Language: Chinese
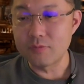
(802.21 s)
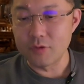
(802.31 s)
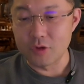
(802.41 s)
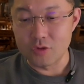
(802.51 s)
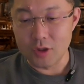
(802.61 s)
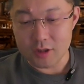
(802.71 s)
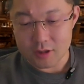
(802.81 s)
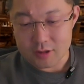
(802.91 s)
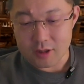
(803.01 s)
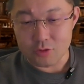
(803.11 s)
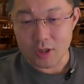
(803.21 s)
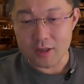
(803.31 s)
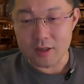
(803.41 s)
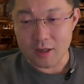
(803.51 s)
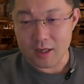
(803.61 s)
比如说，你自己装了
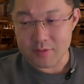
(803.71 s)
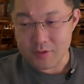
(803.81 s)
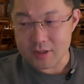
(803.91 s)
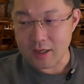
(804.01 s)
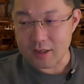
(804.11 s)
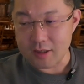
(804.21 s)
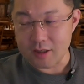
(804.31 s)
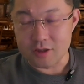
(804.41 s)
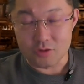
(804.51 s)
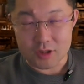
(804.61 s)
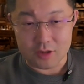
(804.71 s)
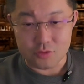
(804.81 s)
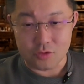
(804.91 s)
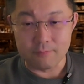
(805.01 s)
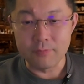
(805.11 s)
一个 APP，在这个手机里去，